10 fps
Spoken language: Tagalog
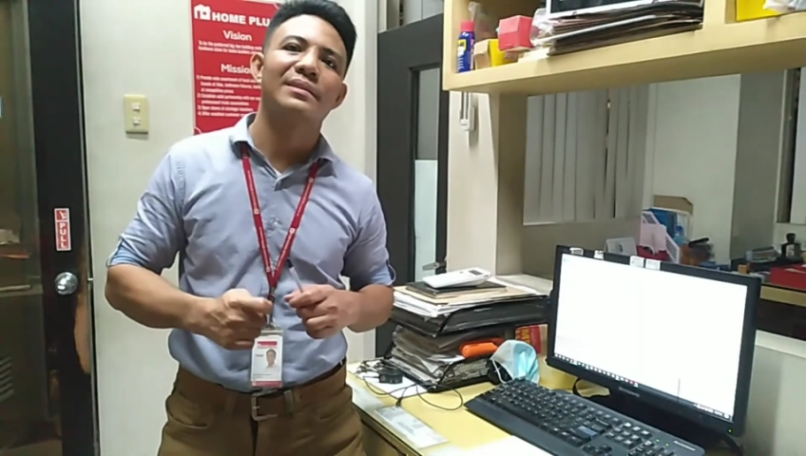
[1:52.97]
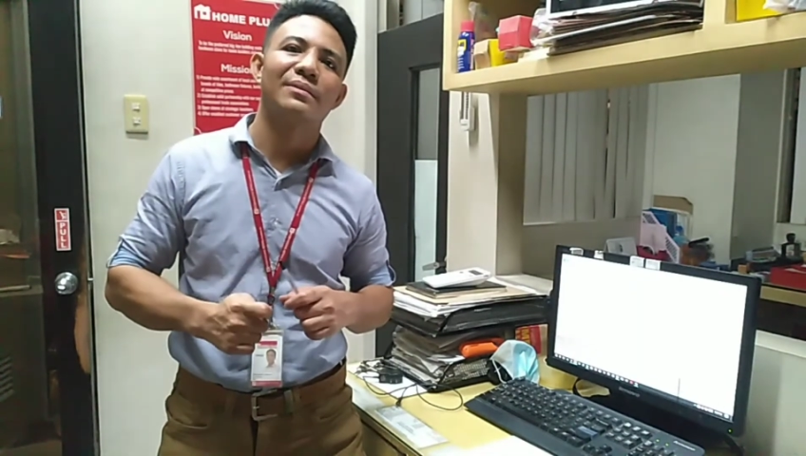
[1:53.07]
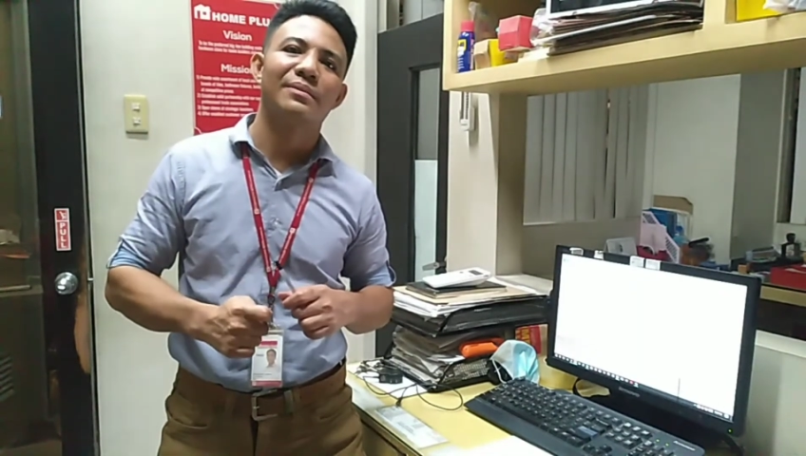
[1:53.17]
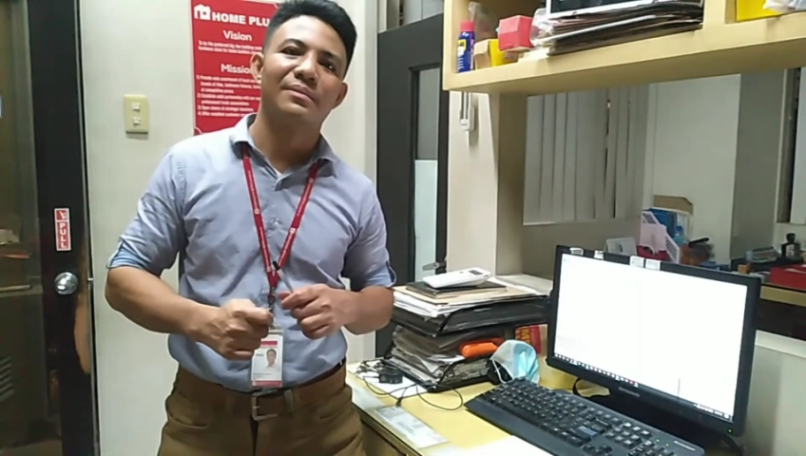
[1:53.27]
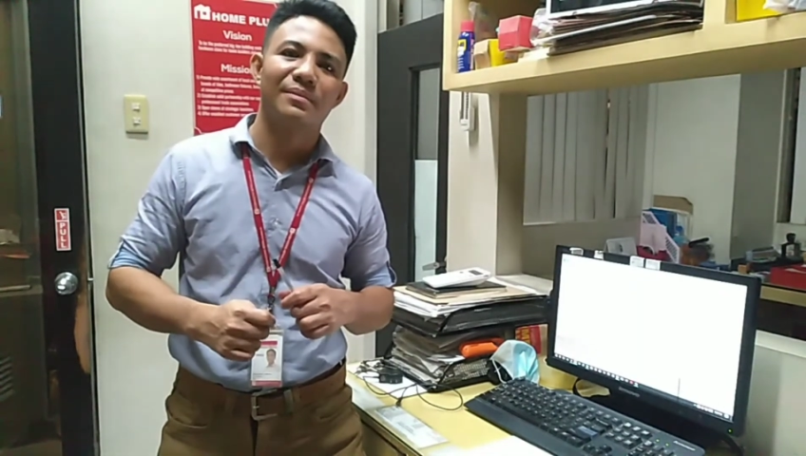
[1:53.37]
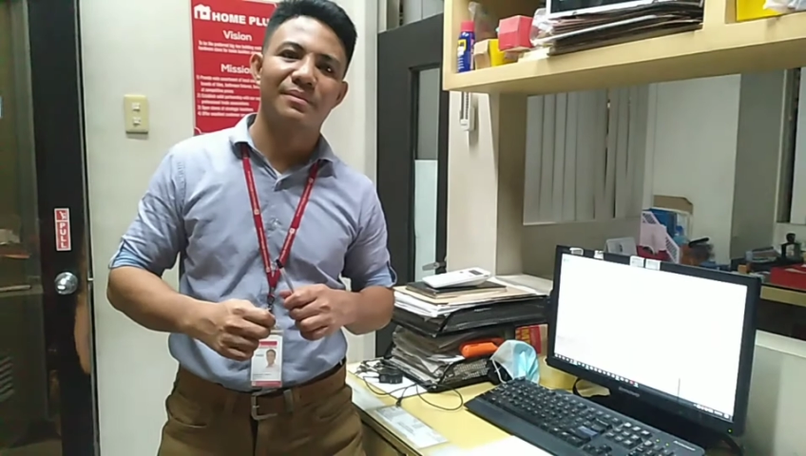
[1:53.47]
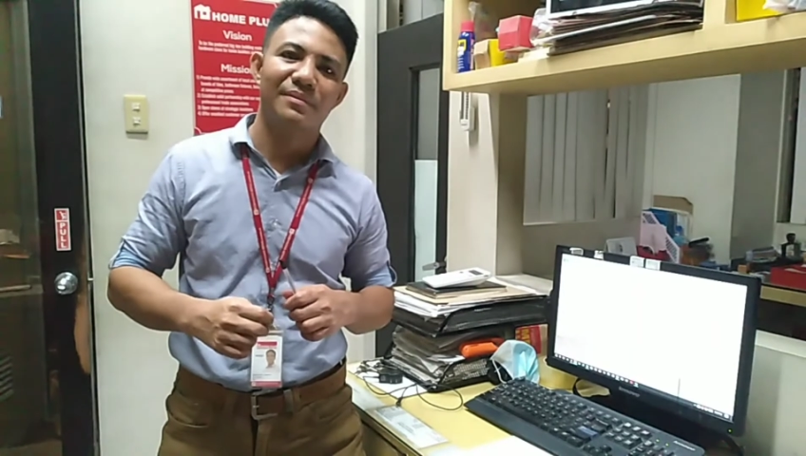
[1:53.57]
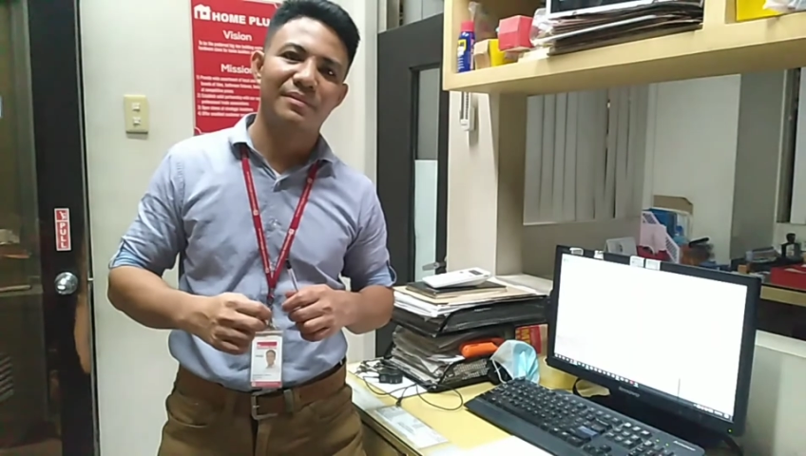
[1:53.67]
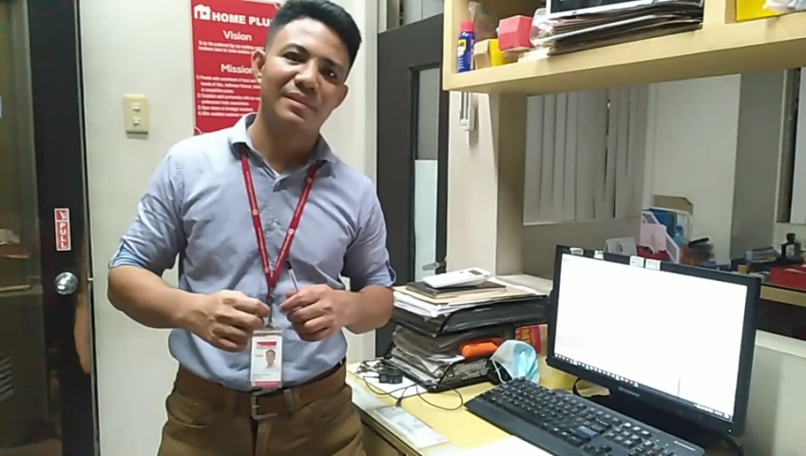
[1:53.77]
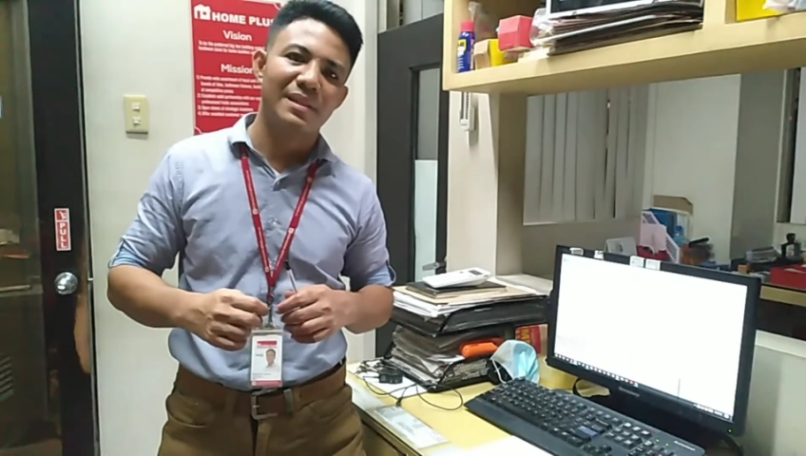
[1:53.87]
So,
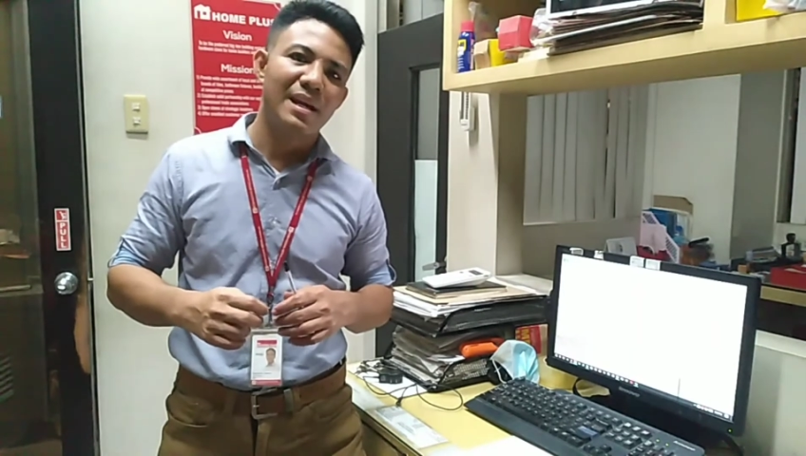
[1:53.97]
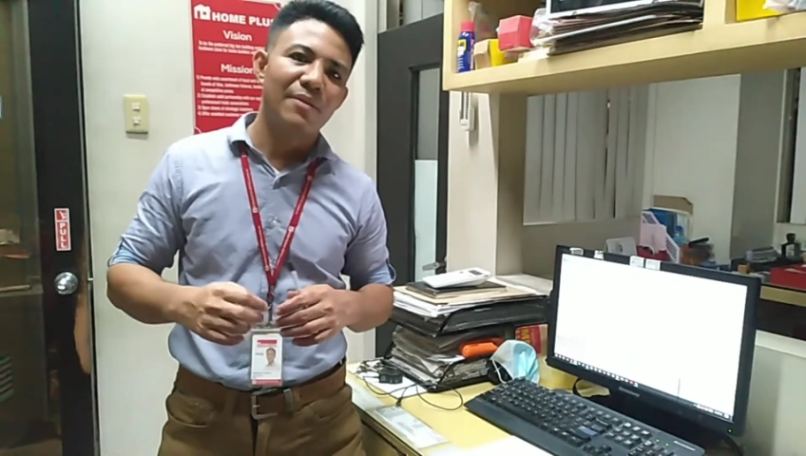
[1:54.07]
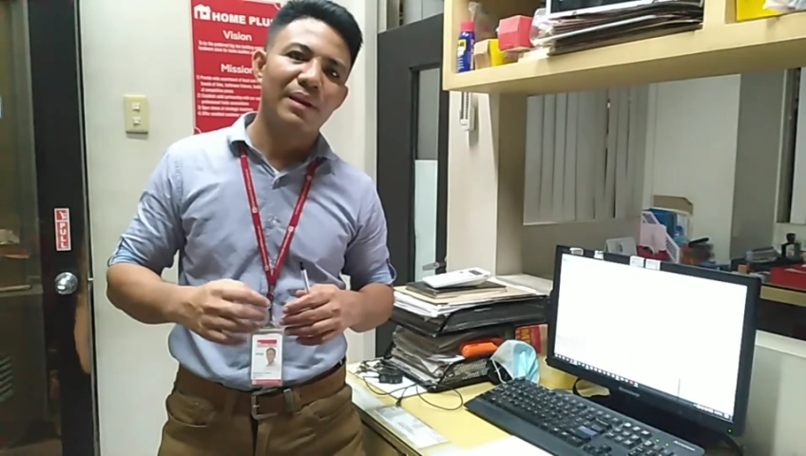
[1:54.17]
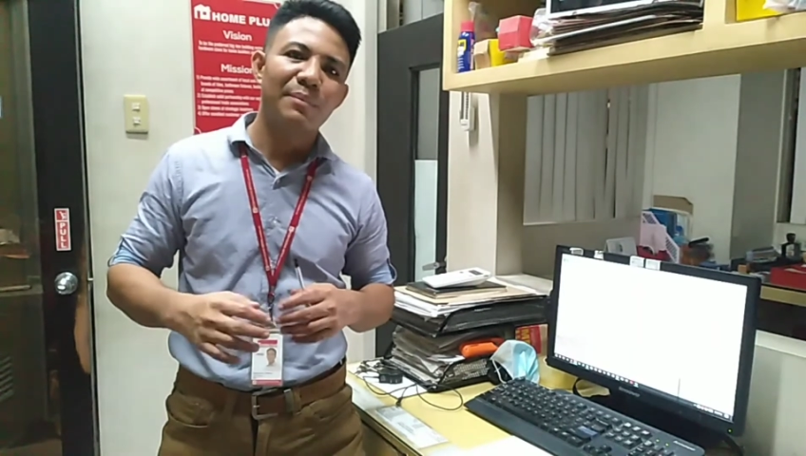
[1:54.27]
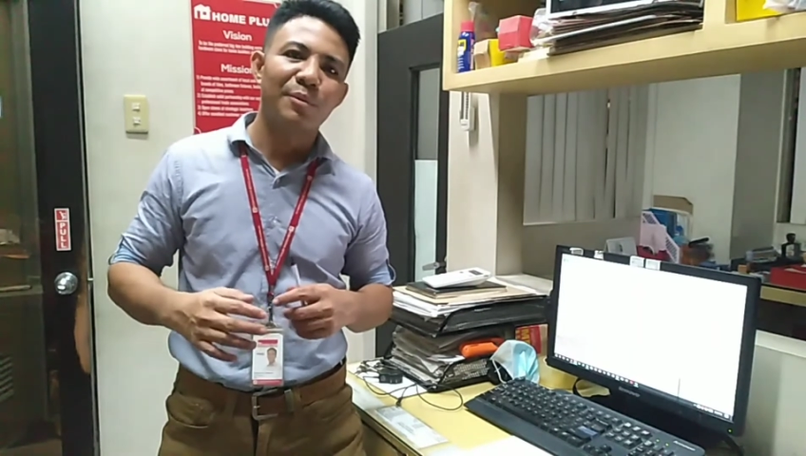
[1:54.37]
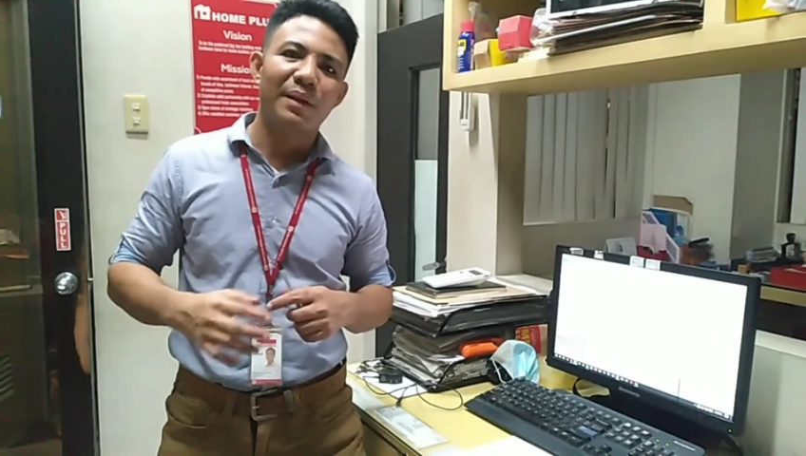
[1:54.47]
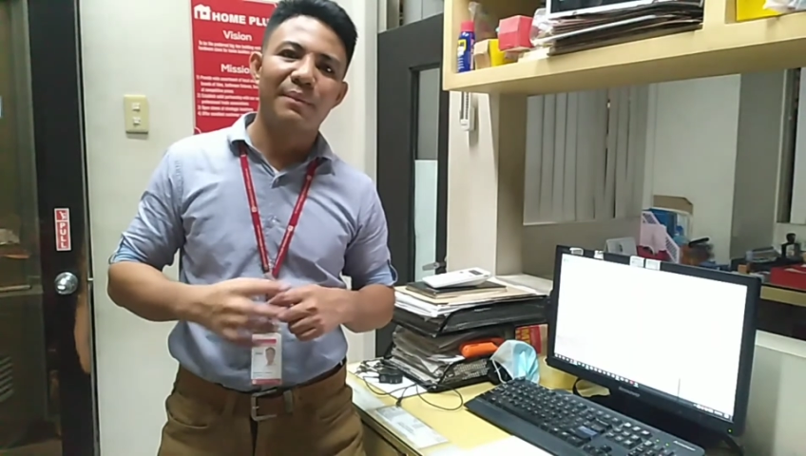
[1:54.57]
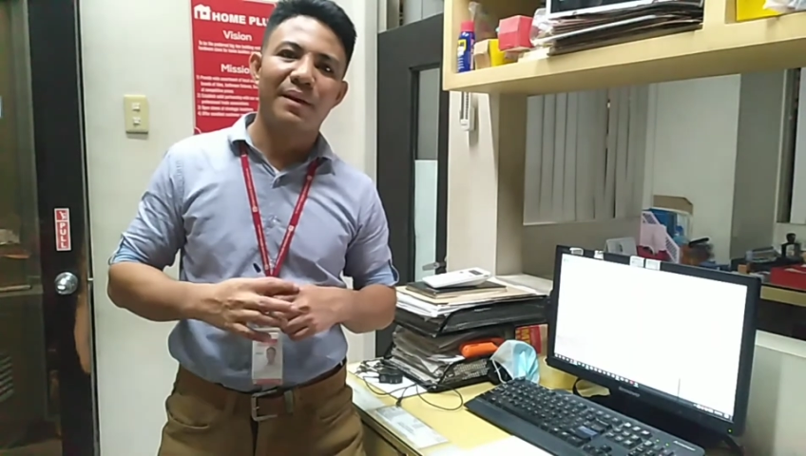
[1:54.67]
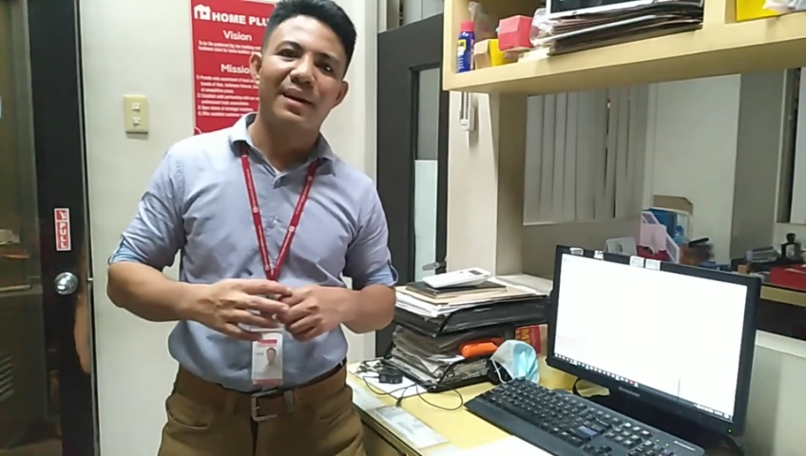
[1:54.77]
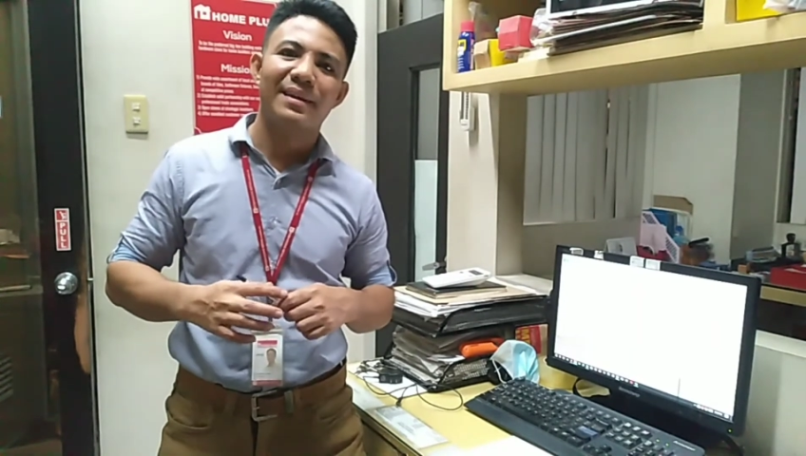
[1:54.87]
wala
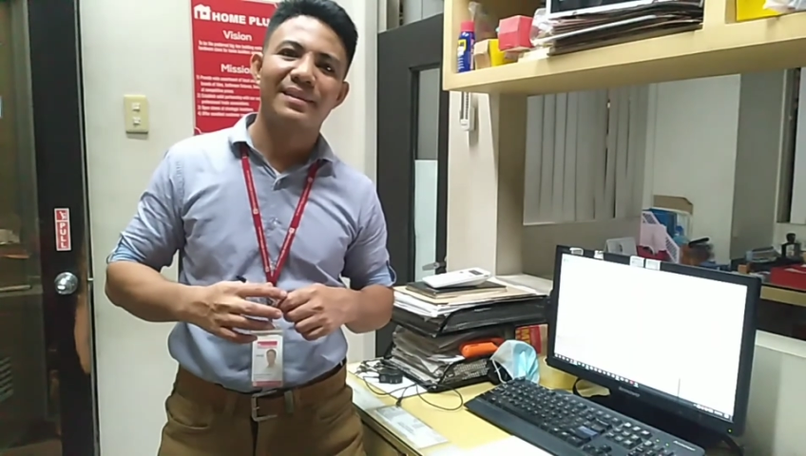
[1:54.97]
problema.